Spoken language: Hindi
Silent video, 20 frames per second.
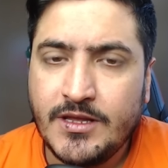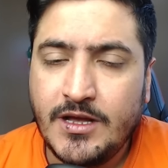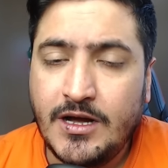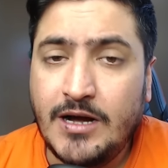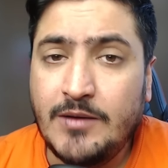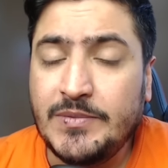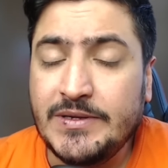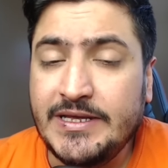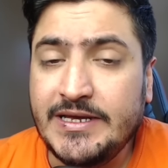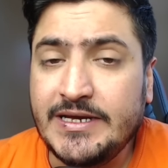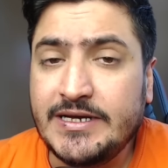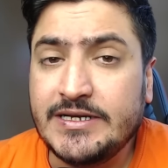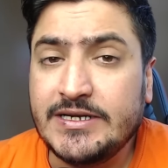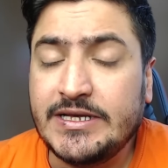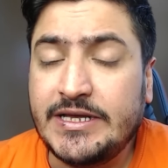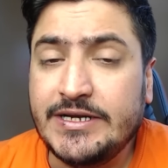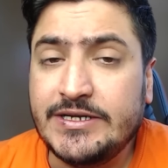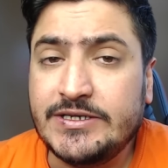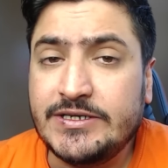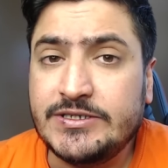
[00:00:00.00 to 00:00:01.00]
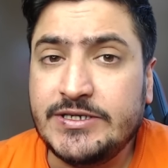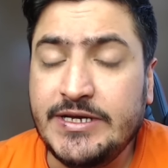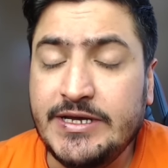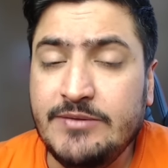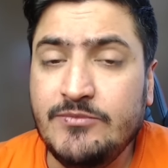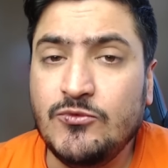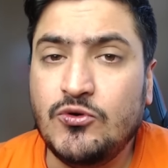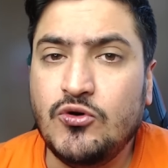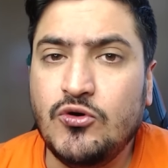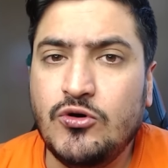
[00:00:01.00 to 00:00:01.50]
अपनी क्रिकेट
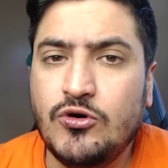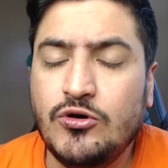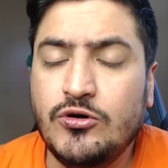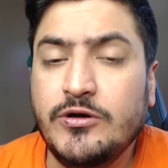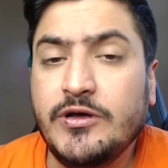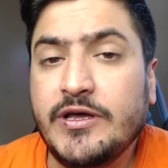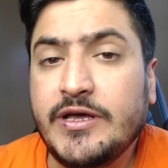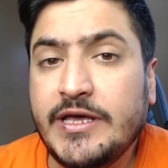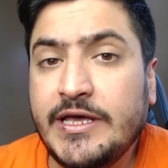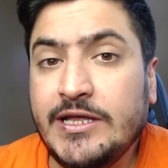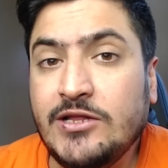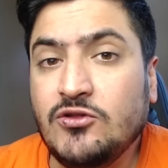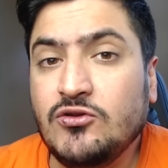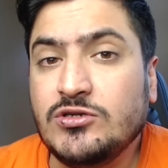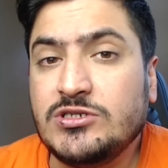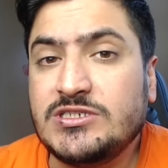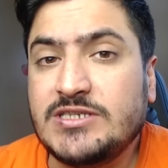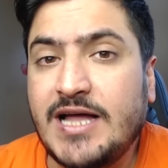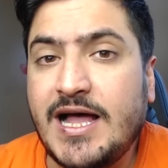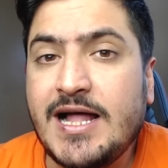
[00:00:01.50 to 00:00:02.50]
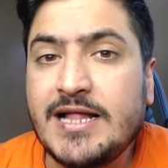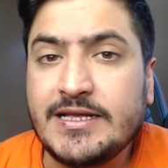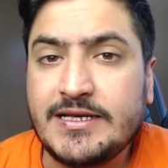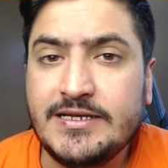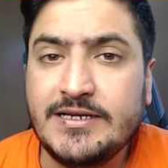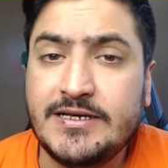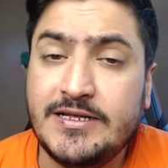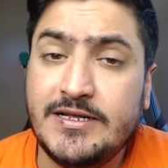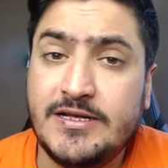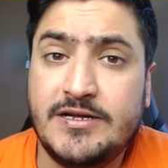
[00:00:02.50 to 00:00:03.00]
टीम को हिंदुस्तान
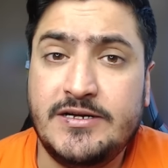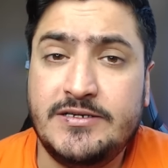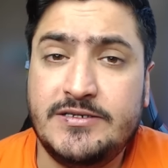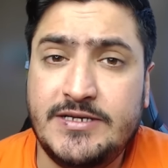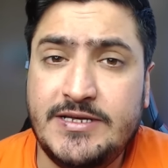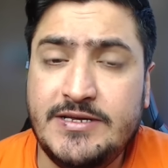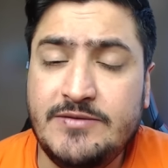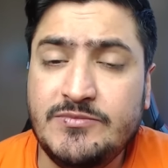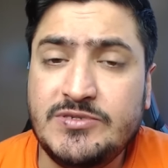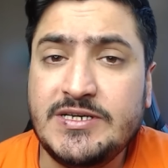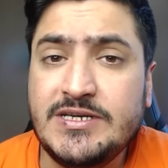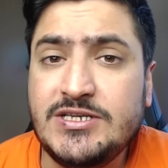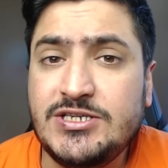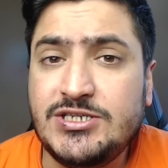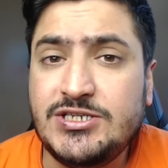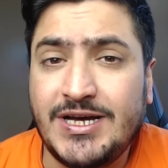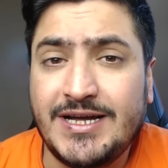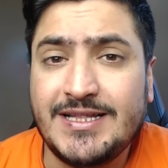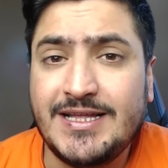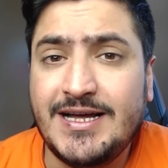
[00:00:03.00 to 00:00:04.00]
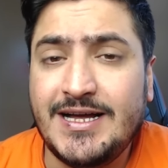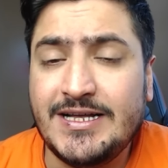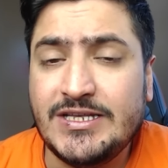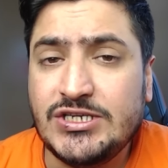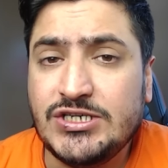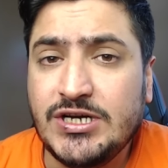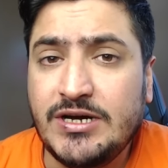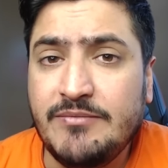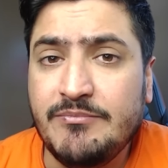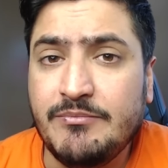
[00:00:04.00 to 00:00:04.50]
के क्रिकेट टीम से ज़्यादा
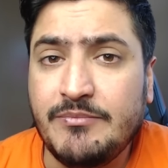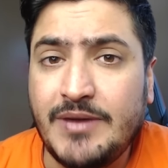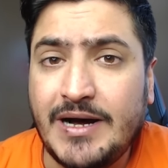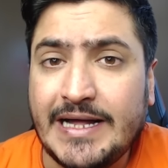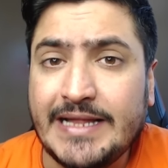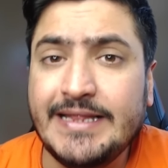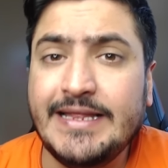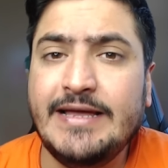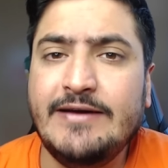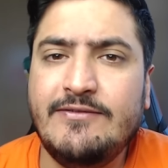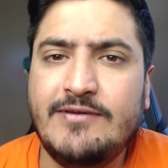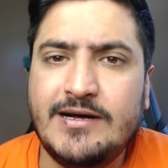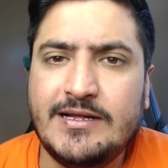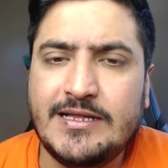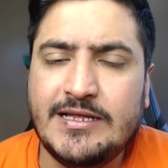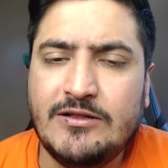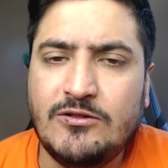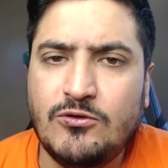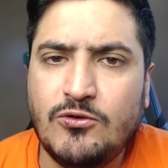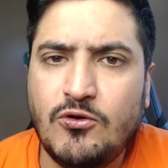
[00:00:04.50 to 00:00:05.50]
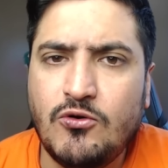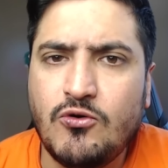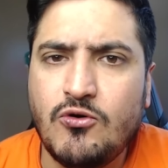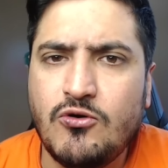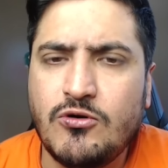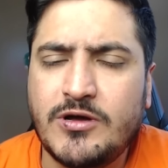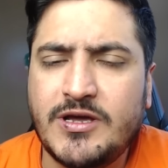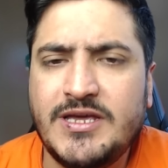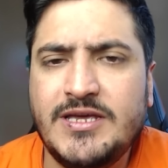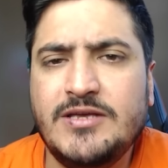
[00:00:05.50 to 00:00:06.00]
अच्छा मानने वाले लोगों
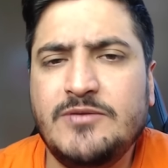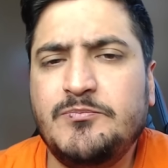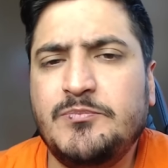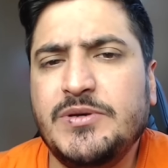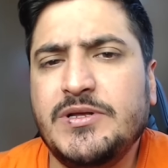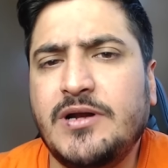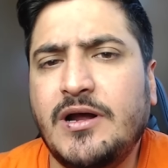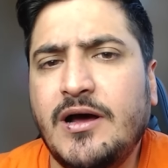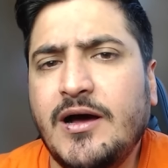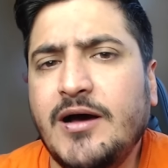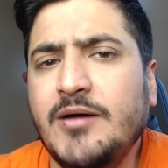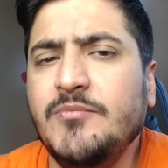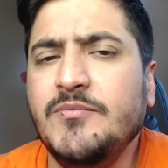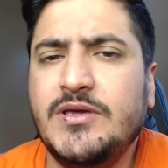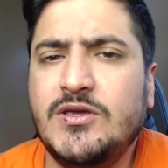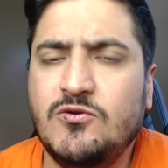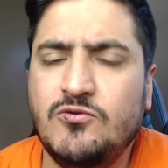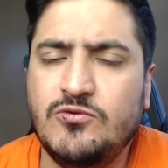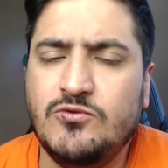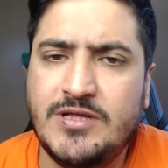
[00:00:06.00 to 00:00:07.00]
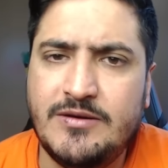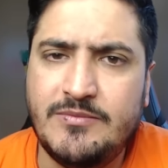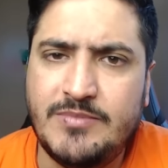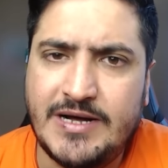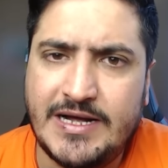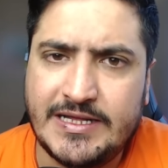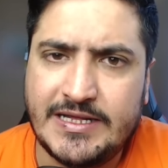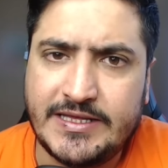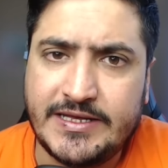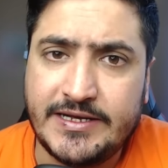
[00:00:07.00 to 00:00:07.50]
की फिर हम क्यों ना
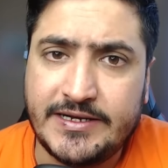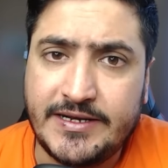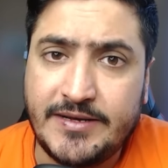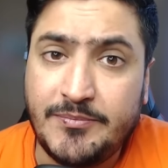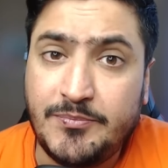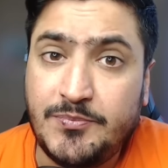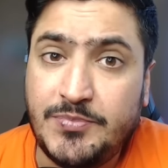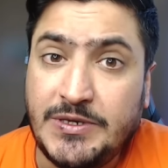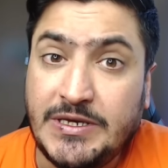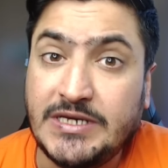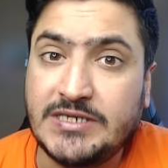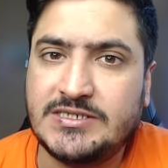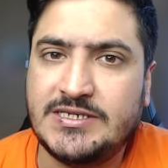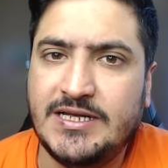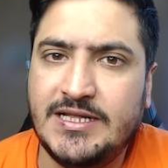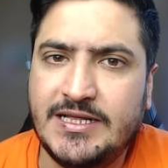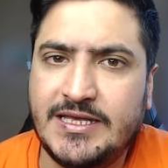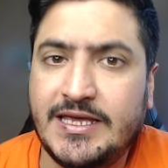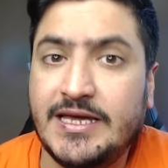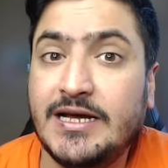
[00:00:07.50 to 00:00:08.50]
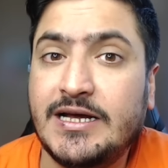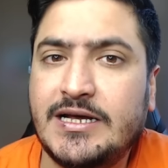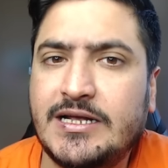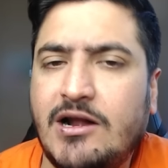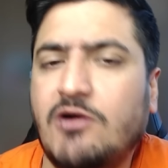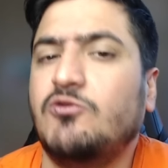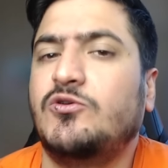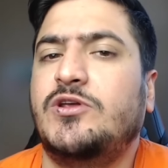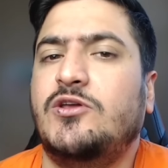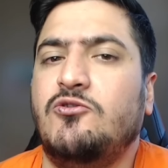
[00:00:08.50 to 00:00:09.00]
बात करें पीएसएल के
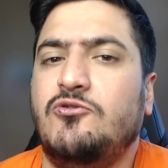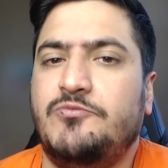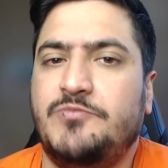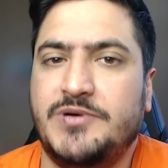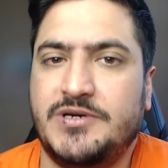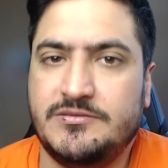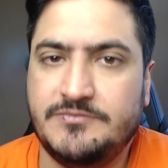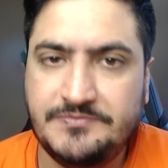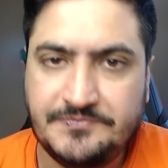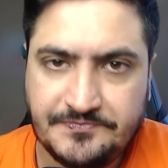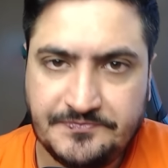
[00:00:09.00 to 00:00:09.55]
क्राउड के ऊपर